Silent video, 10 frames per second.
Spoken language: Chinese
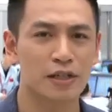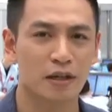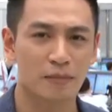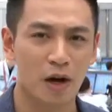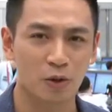非
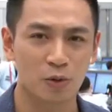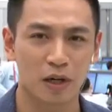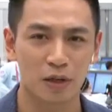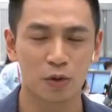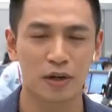常的忙碌
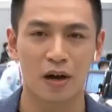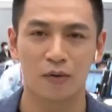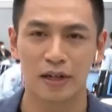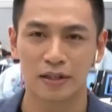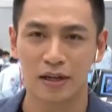了，很多
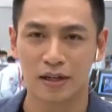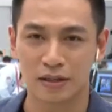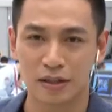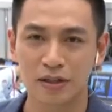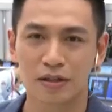岗位上已
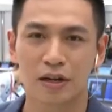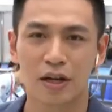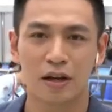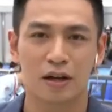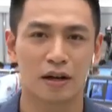经是
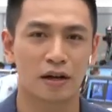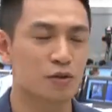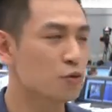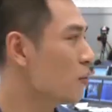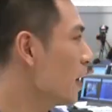
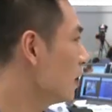坐